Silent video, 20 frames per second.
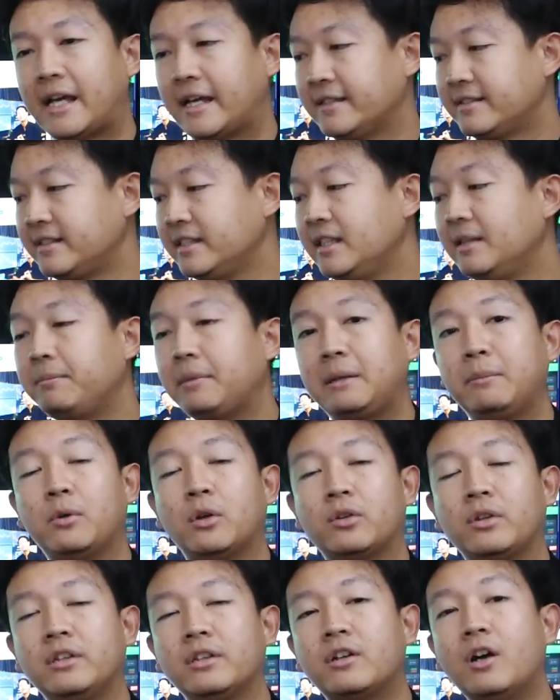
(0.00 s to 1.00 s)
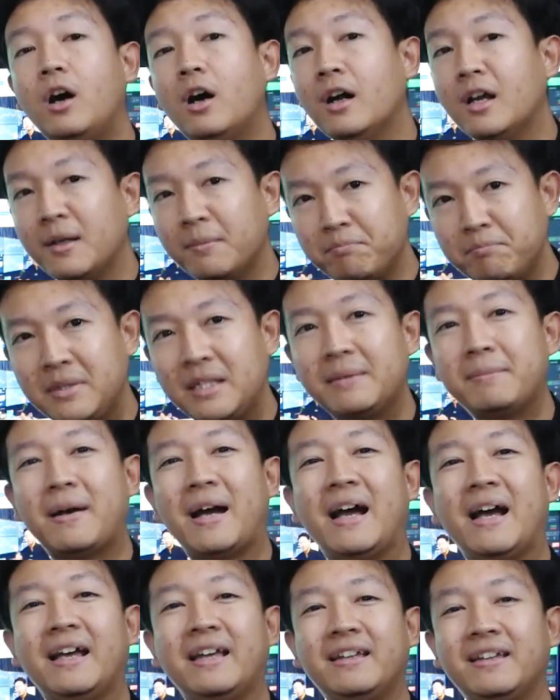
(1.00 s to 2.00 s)
Type C เมนบอร์ดตัวนี้ก็มี
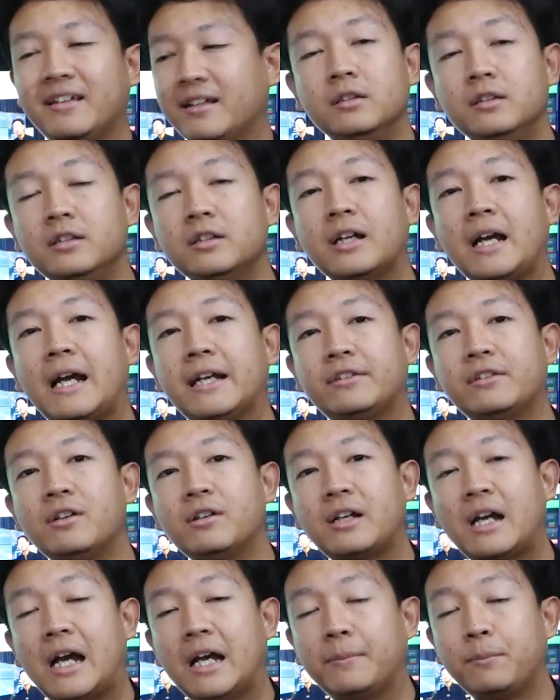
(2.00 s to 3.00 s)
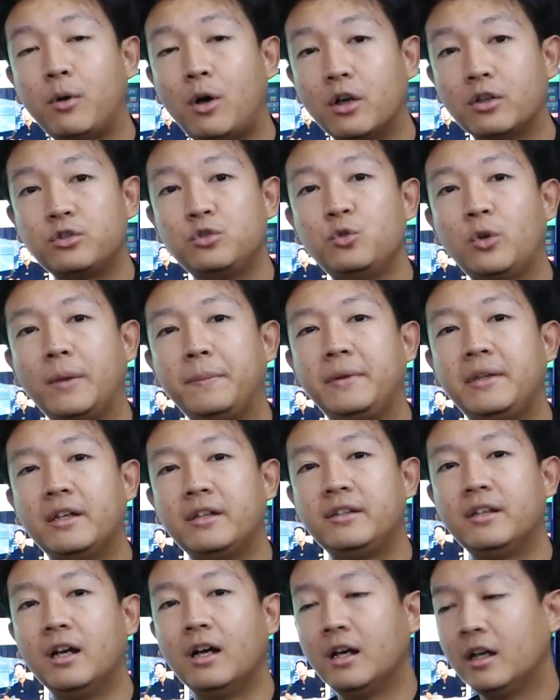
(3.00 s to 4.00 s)
มาให้ หรือใครต้องการพอร์ต USB
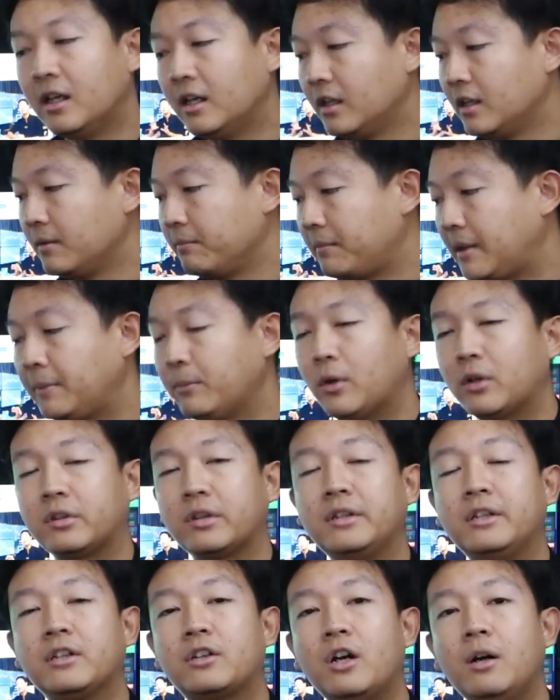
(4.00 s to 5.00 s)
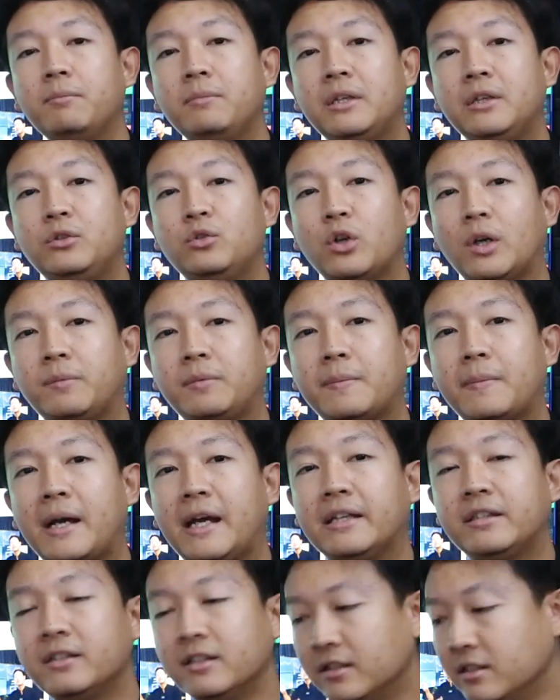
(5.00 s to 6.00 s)
เยอะเมนบอร์ดตัวนี้ก็มี USB มา
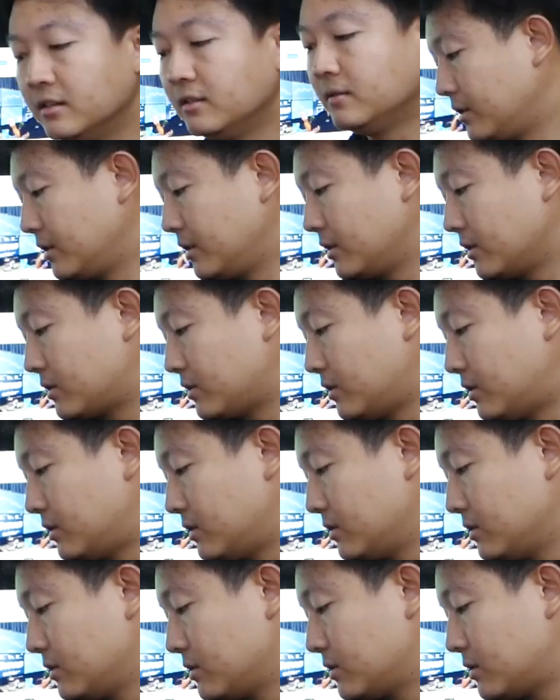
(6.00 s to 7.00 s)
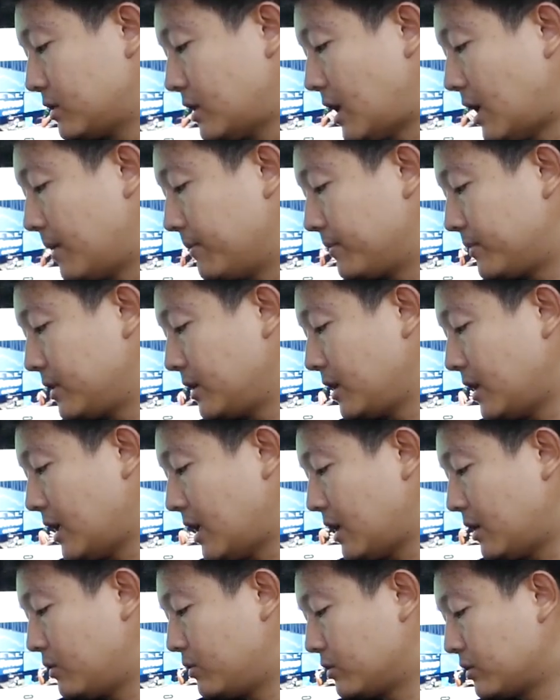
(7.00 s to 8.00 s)
ให้ถึง 1 2 3 4
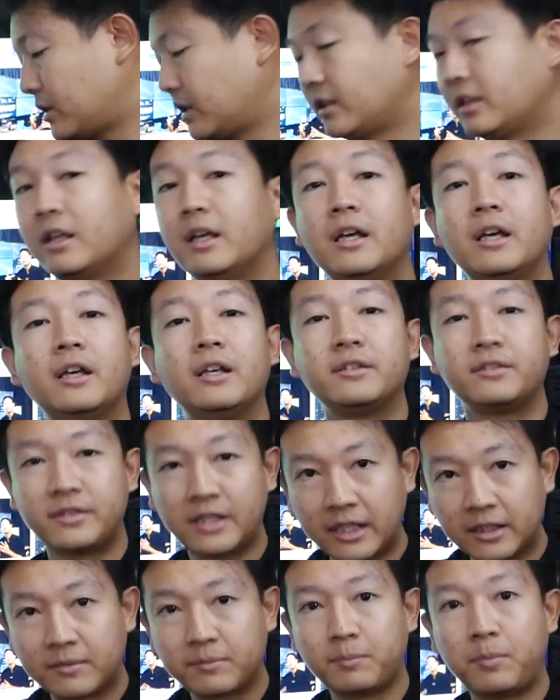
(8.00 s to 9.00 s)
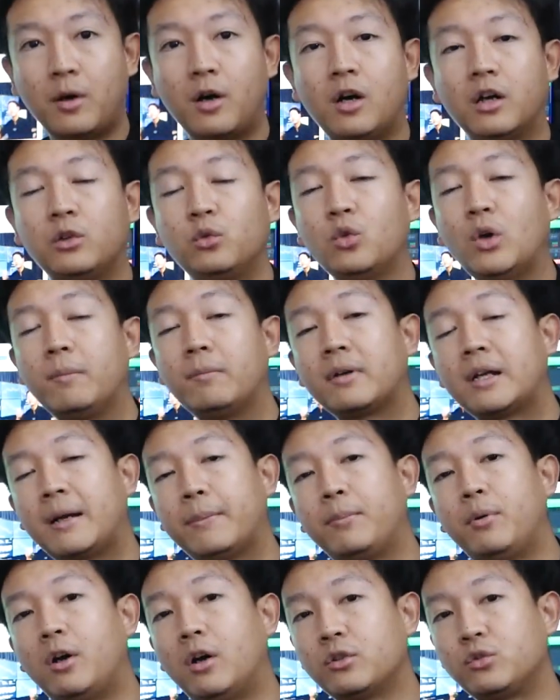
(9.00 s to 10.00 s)
5 6 7 7 พอร์ตรวม
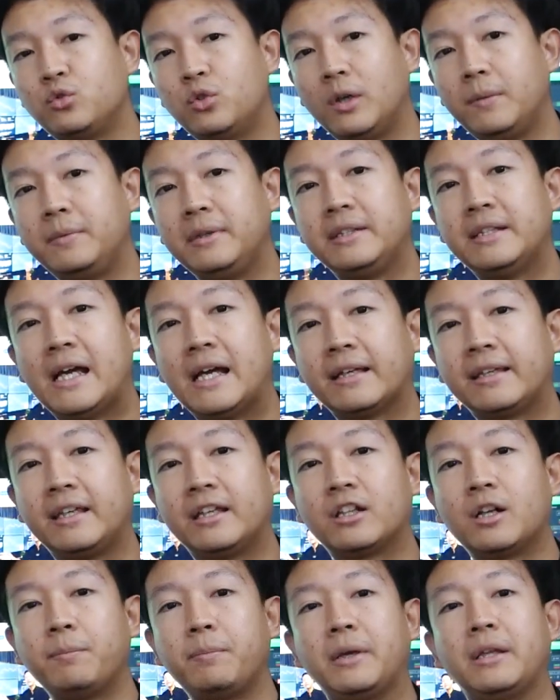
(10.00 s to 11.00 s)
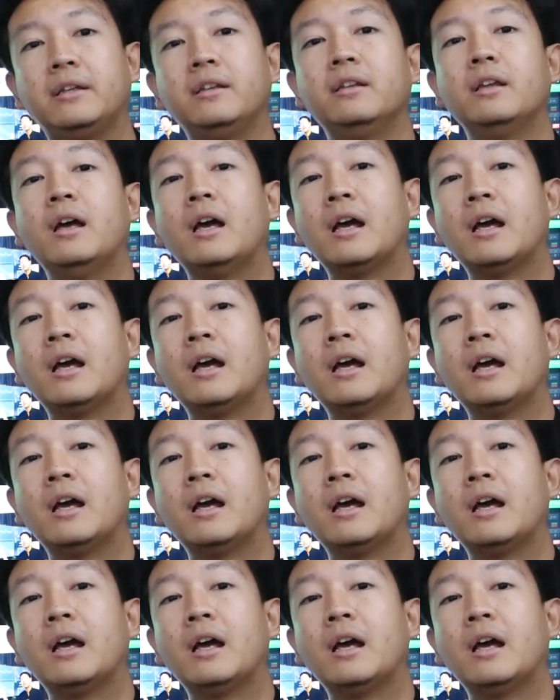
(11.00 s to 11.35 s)
กับพอร์ต USB หน้าเคสก็เป็น